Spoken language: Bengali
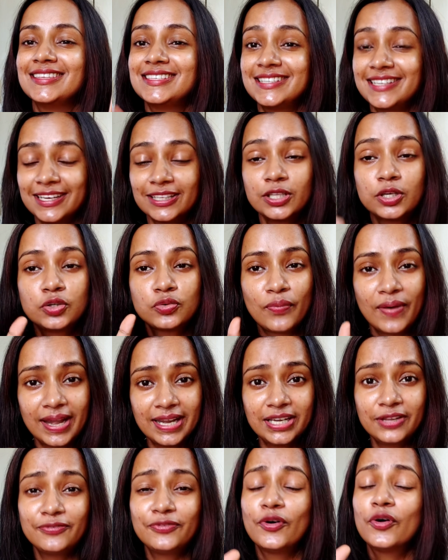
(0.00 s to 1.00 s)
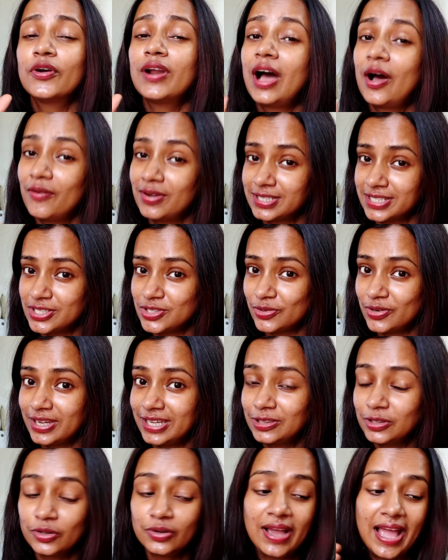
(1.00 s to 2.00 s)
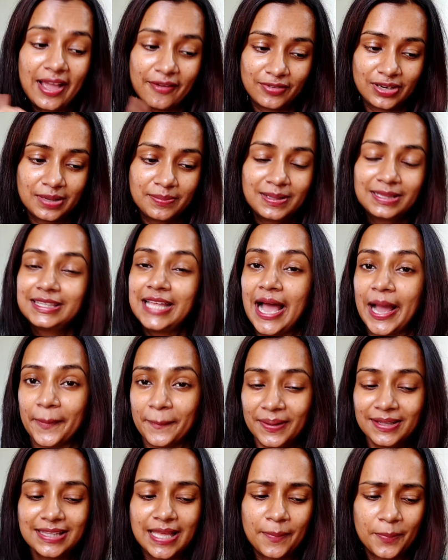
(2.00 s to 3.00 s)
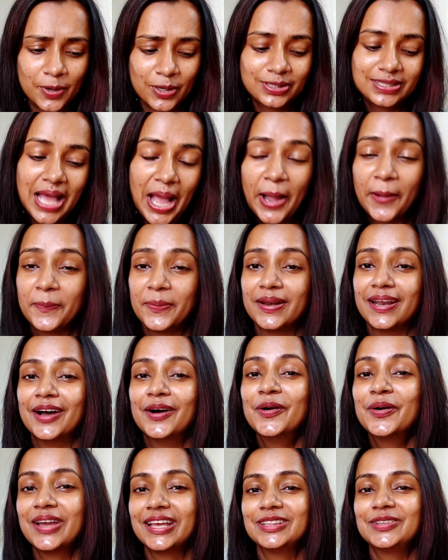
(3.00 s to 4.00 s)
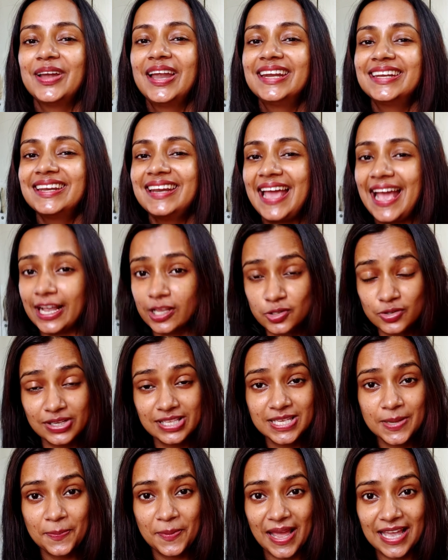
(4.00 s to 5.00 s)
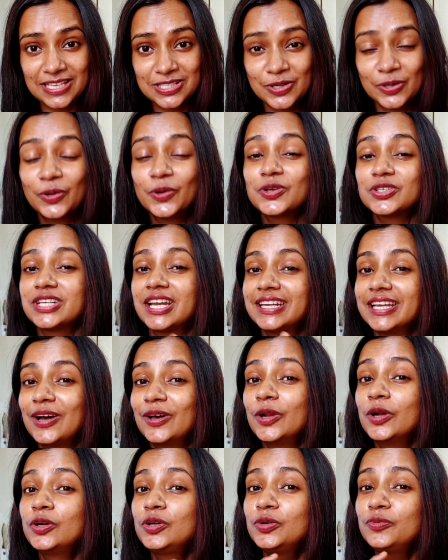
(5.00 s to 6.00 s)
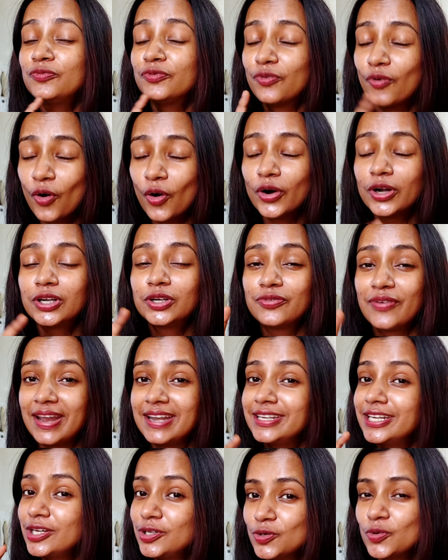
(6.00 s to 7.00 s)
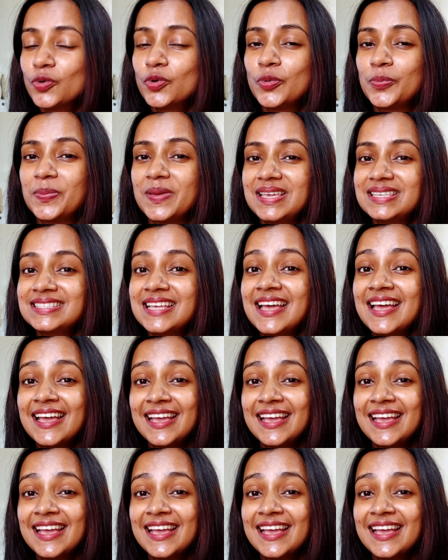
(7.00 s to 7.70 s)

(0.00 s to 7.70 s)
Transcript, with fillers: যেটা কিন্তু টোয়েন্টি ফোর এর জন্য কিন্তু অ্যাভেলেবেল থাকবে তারপরে থাকবে না ওকে তো এটার অ্যাকচুয়াল যে প্রাইস হলো সেটা হলো ফোর টোয়েন্টি টু রুপিস